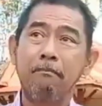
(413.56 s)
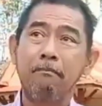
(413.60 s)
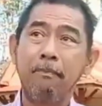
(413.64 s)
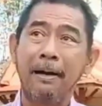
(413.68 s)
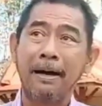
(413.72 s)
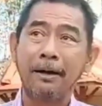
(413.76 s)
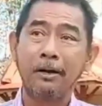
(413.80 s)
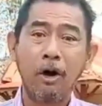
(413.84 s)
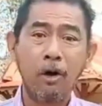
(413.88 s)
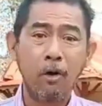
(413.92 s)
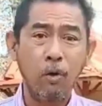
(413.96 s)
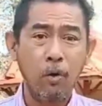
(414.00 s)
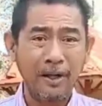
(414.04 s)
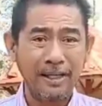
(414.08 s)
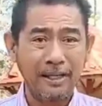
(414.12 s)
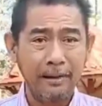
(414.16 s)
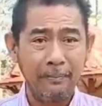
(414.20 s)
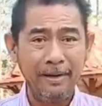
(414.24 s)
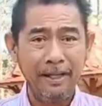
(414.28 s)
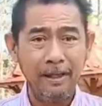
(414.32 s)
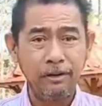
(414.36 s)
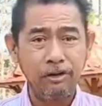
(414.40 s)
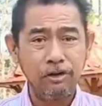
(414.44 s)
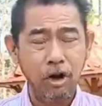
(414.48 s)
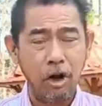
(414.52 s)
มันก็ควรจะ
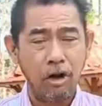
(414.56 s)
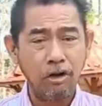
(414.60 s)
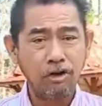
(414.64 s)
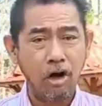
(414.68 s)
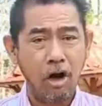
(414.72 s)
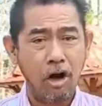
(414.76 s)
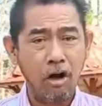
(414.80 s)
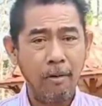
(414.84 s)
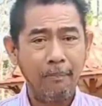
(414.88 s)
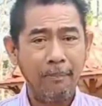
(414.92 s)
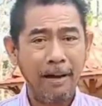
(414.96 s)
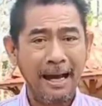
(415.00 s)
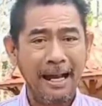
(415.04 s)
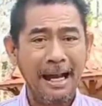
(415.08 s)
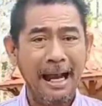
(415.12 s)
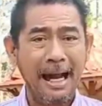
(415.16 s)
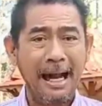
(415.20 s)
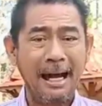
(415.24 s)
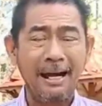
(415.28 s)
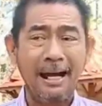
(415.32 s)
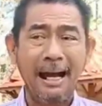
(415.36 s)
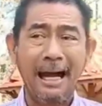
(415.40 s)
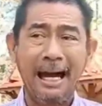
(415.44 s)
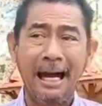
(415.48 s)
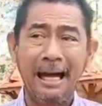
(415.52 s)
มีสอสอไปหลา
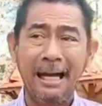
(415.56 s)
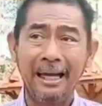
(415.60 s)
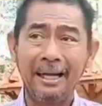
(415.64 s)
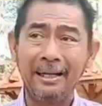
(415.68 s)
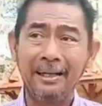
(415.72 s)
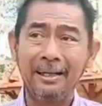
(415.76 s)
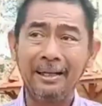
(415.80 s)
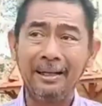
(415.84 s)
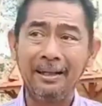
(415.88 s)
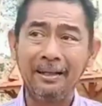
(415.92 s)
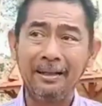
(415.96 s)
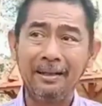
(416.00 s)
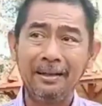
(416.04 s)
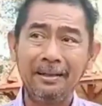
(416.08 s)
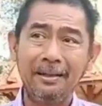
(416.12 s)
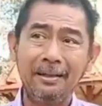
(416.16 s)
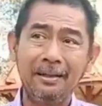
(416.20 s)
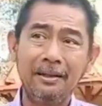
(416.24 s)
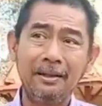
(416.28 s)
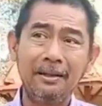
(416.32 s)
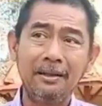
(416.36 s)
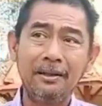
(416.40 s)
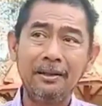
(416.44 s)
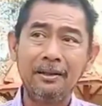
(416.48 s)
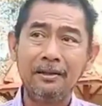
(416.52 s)
กหลาย
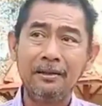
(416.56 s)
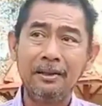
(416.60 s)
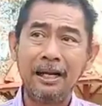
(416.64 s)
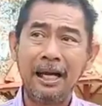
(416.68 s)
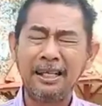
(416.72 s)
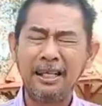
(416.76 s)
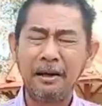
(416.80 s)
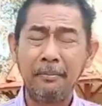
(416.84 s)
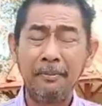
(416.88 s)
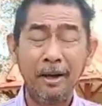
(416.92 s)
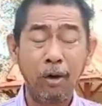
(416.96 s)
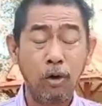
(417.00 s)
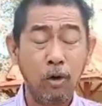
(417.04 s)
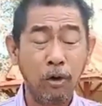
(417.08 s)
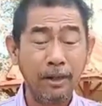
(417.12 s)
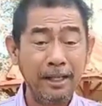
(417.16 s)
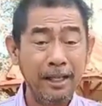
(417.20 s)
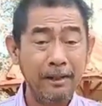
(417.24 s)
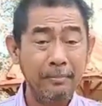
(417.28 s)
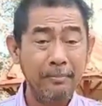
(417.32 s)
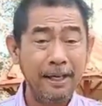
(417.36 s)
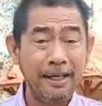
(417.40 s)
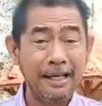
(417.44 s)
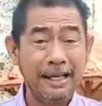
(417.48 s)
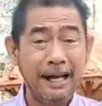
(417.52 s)
น่าจะมีคน
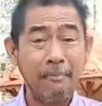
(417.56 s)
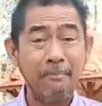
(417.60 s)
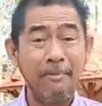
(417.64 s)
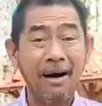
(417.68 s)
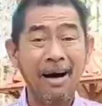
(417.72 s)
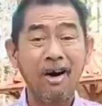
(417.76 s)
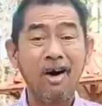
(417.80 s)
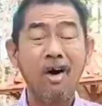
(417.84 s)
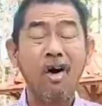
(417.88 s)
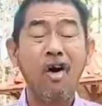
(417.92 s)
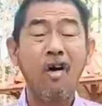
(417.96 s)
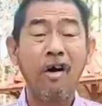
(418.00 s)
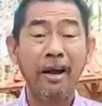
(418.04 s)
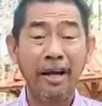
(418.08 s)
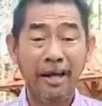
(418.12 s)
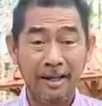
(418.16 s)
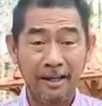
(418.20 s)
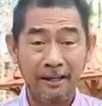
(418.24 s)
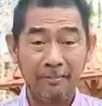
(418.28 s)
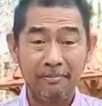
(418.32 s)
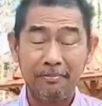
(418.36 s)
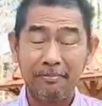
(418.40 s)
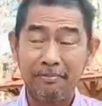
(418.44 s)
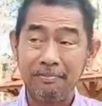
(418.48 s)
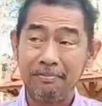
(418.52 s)
ที่เป็นกรรมกร
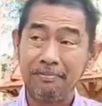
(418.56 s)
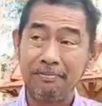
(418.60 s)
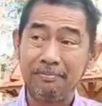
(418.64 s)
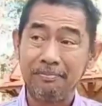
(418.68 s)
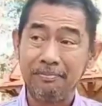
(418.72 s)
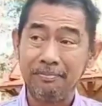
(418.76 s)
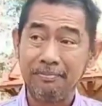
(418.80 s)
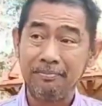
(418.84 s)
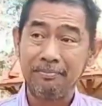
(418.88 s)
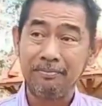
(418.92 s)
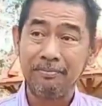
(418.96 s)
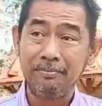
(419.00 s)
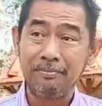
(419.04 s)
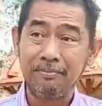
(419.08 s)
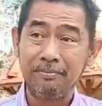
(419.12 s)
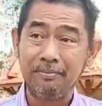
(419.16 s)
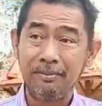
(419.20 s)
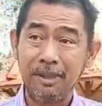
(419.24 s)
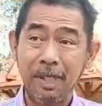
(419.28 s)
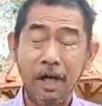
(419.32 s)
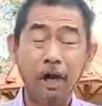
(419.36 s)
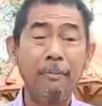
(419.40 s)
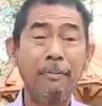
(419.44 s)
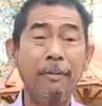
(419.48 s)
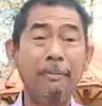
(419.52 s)

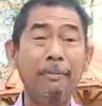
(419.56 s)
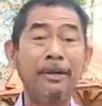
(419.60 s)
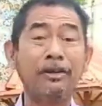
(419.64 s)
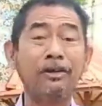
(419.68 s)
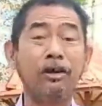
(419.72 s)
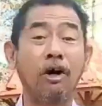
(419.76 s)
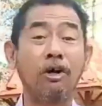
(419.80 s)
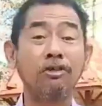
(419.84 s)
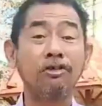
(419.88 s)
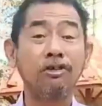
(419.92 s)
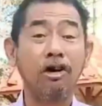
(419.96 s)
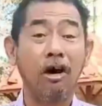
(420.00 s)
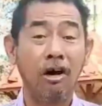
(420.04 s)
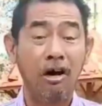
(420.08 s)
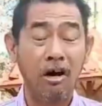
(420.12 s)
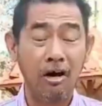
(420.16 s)
แล้วก็ไปเป็นสส